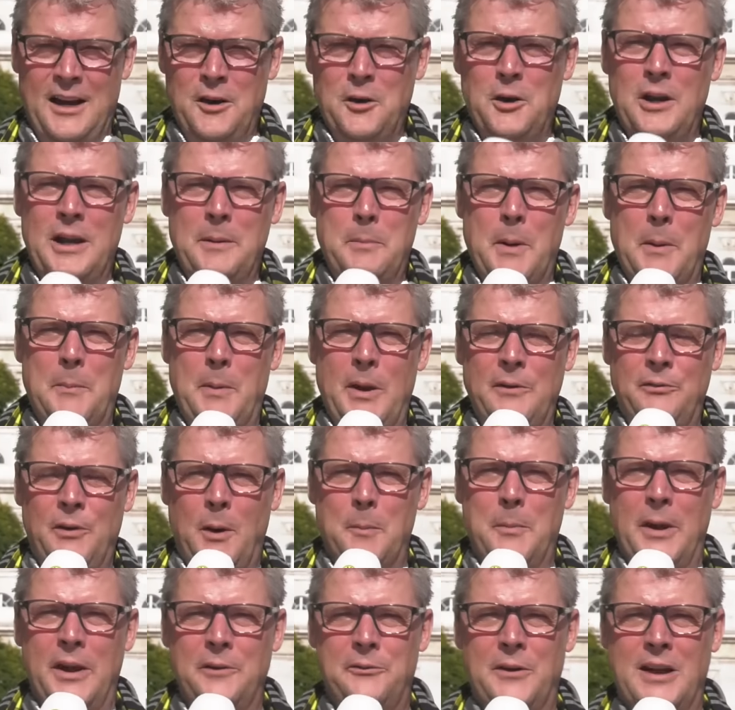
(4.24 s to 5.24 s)
Hallo liebe
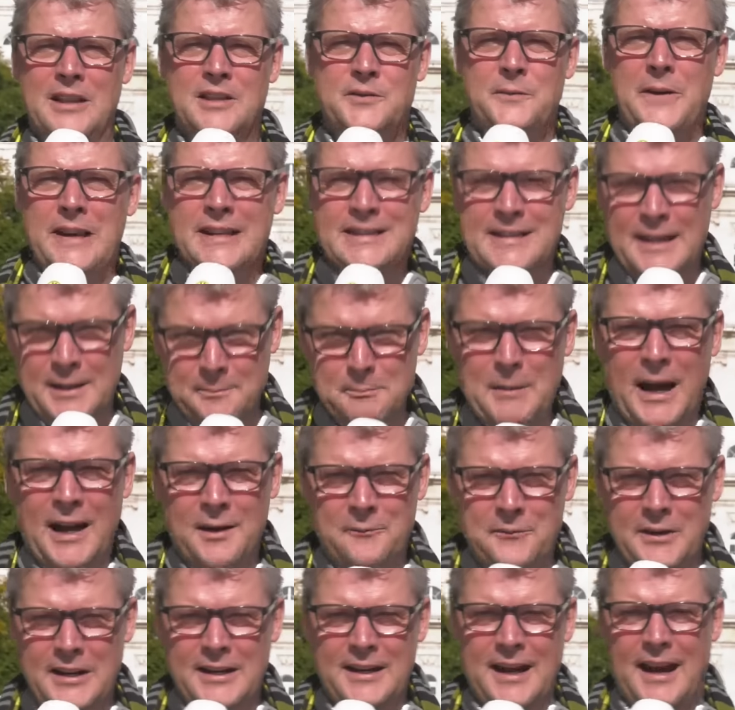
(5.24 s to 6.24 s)
BVB-Fans, wir sind
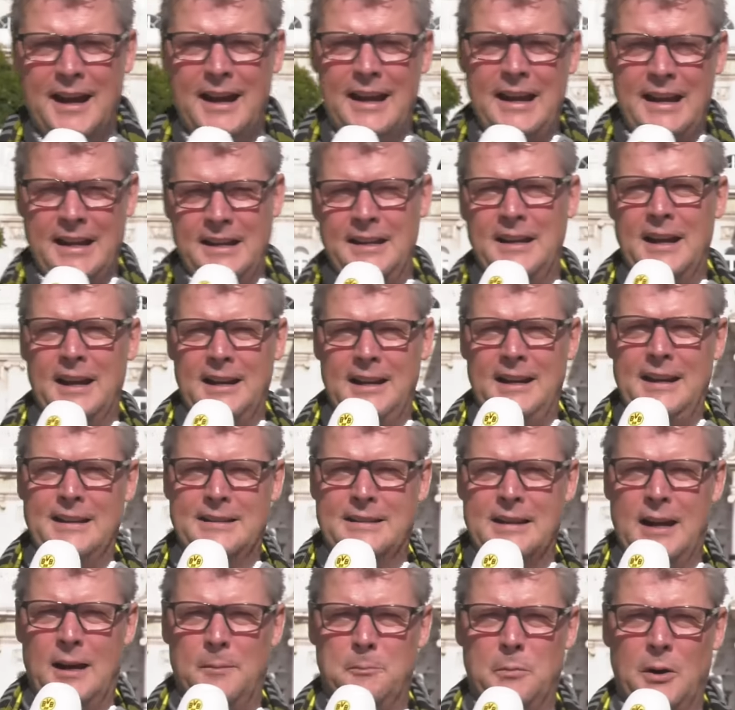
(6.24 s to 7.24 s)
mal wieder in
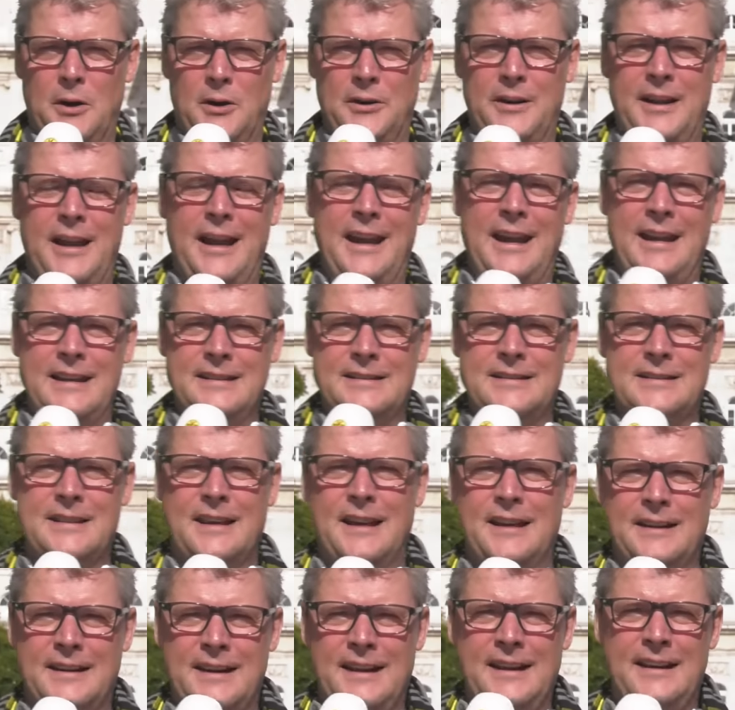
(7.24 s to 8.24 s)
Lissabon. Es
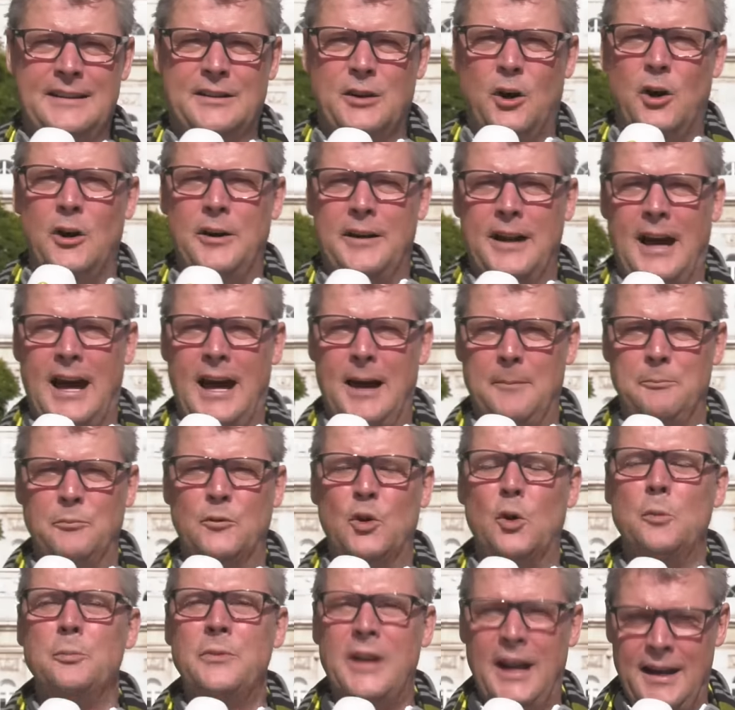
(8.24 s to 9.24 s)
geht heute
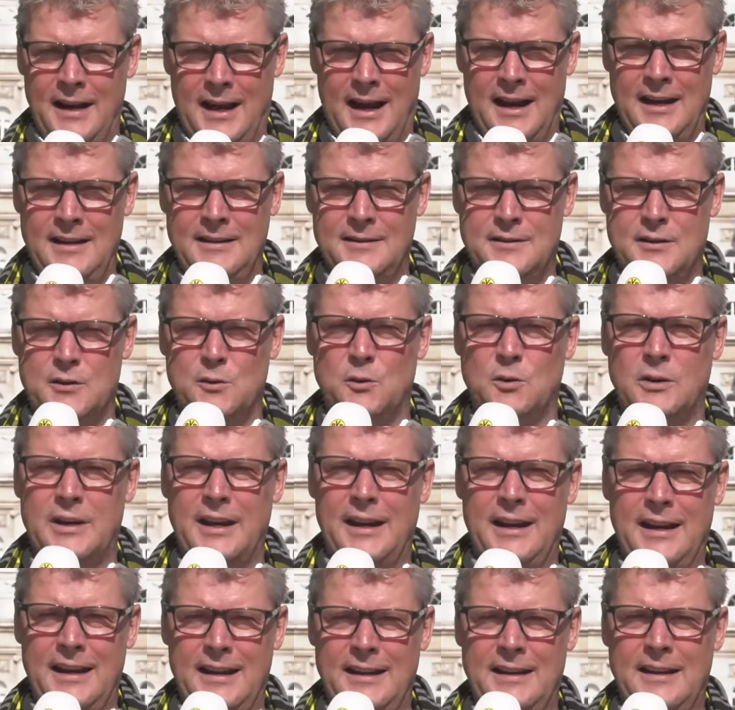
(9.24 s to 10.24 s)
Abend um den Einzug
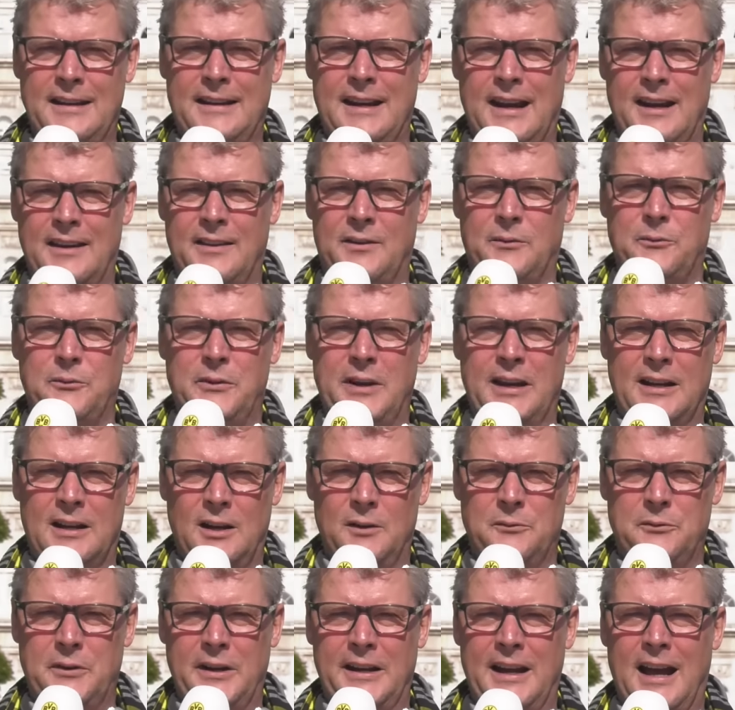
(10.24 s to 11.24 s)
in das
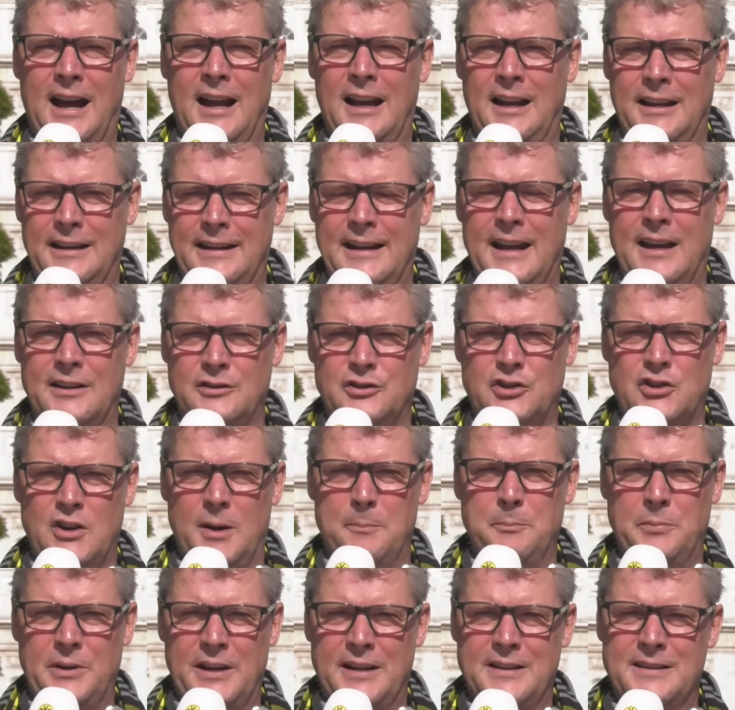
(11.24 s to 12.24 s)
Viertelfinale der
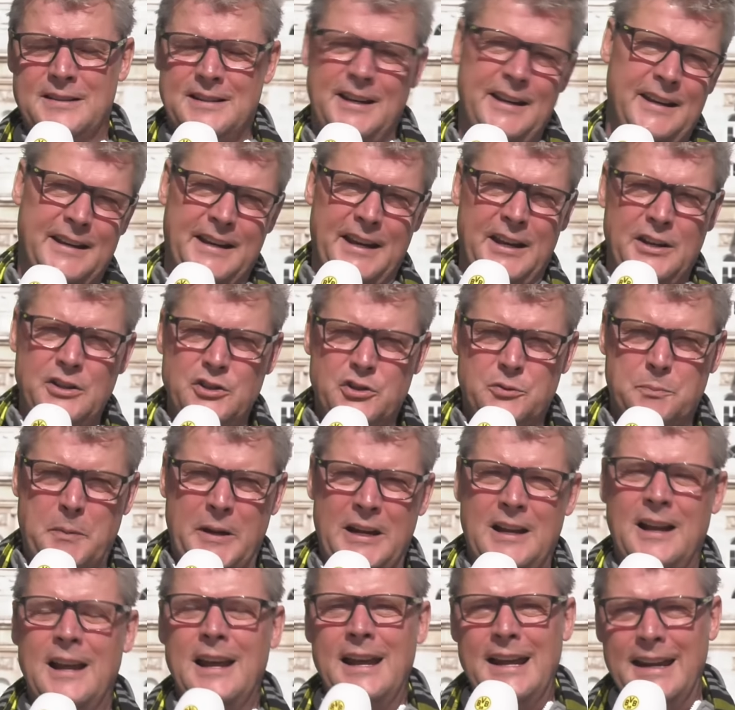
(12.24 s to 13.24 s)
Champions League.
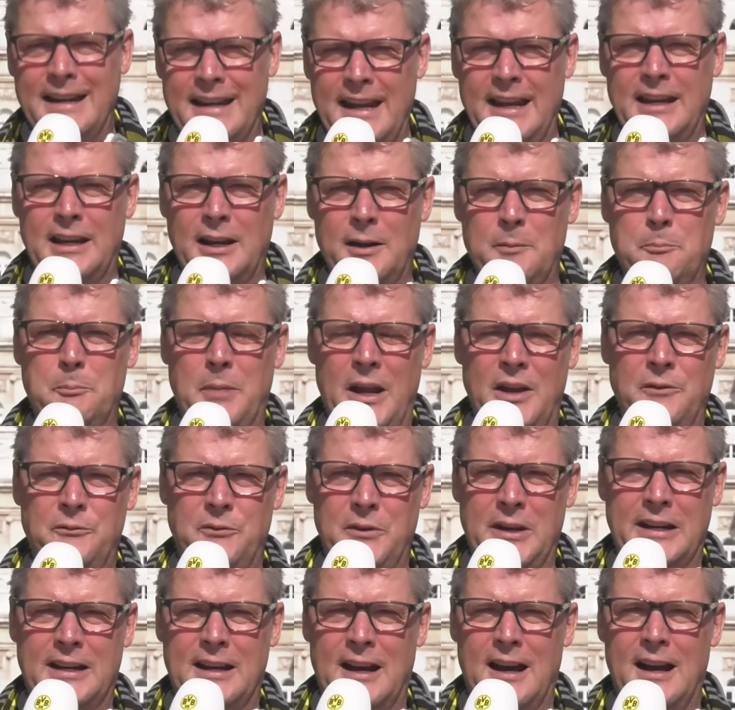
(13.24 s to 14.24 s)
Hinspiel gegen
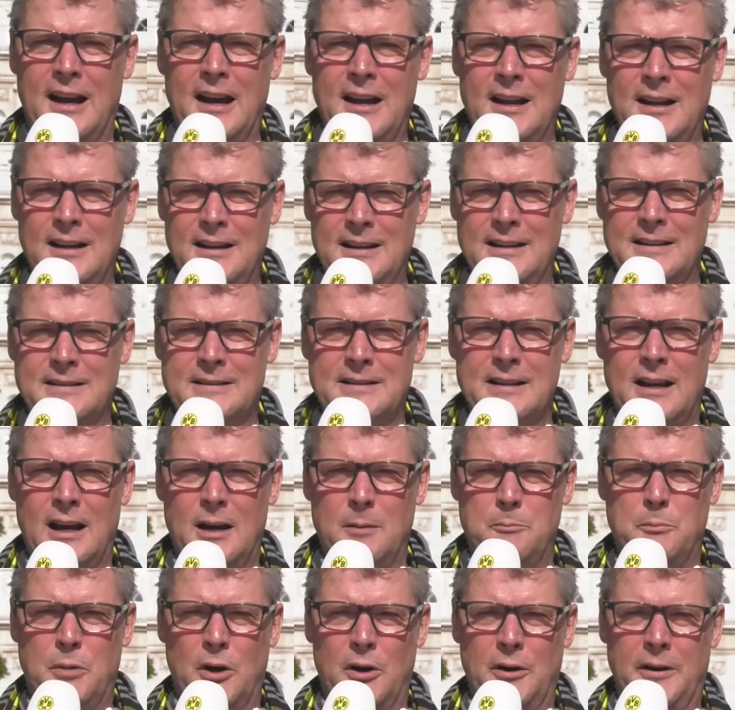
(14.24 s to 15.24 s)
Benfica
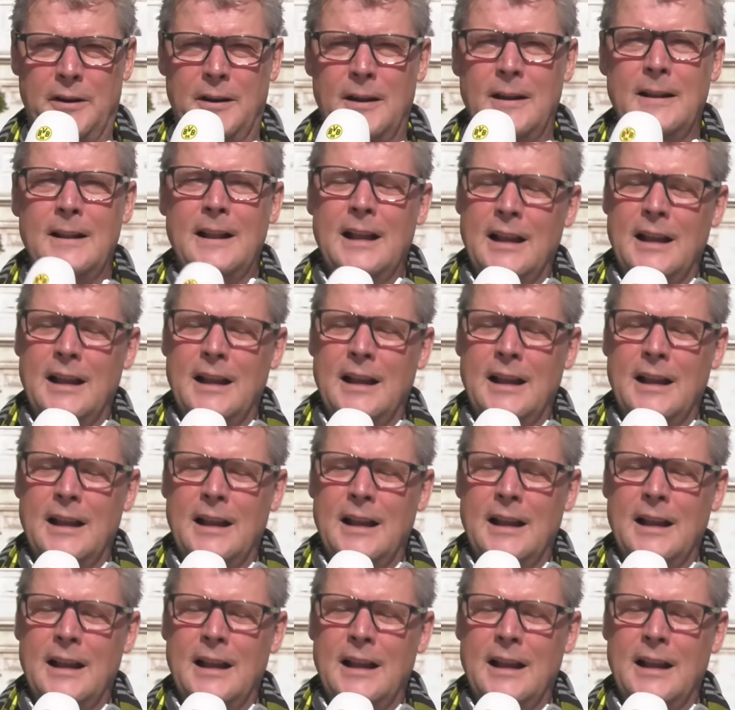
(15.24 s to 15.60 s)
Lissabon.